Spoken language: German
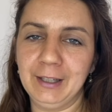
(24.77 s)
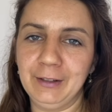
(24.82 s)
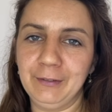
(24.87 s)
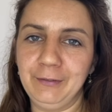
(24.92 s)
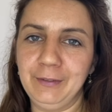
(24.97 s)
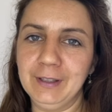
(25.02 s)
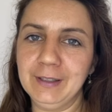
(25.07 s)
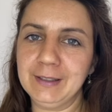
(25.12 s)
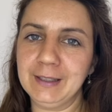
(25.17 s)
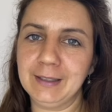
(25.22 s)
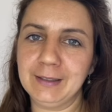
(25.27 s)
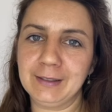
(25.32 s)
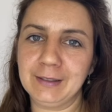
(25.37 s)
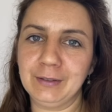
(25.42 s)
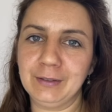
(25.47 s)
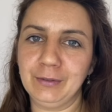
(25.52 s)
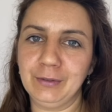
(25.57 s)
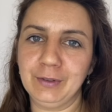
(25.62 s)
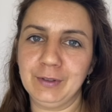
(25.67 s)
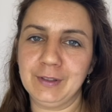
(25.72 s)
Wir setzen
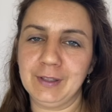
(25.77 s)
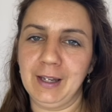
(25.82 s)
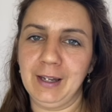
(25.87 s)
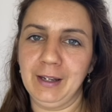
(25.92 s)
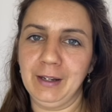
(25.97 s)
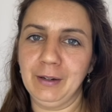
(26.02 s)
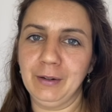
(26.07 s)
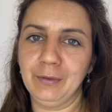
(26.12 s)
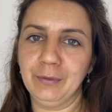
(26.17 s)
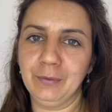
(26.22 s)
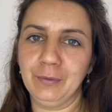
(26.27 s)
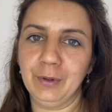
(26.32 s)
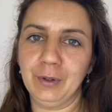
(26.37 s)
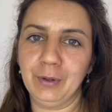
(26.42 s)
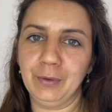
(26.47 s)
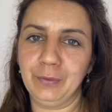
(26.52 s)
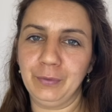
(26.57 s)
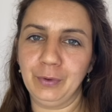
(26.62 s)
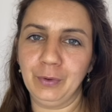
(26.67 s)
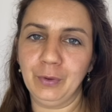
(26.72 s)
uns ein
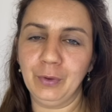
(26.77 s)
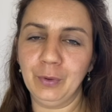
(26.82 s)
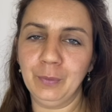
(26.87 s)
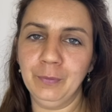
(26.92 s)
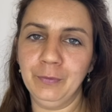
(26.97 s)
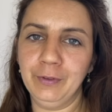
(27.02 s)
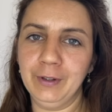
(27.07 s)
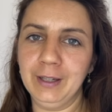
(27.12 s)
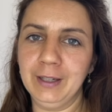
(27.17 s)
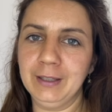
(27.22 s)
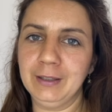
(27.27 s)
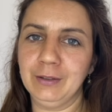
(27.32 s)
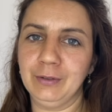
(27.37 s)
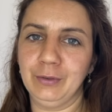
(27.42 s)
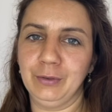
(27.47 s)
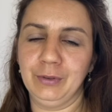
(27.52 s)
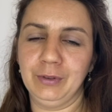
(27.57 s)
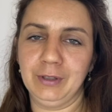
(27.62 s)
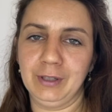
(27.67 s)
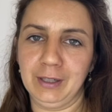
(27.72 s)
für Umwelt-
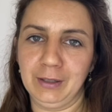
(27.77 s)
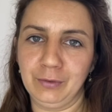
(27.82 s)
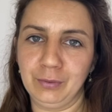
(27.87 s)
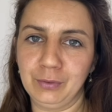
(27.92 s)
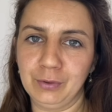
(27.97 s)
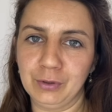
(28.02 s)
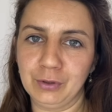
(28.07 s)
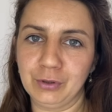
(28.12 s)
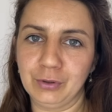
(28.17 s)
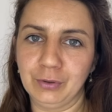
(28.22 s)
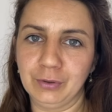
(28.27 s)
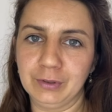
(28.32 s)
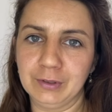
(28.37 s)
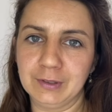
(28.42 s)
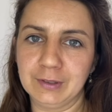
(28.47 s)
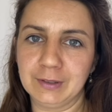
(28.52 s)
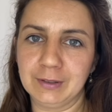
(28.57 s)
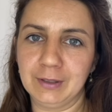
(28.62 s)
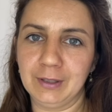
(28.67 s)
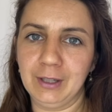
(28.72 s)
und
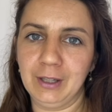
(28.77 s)
Naturschutz.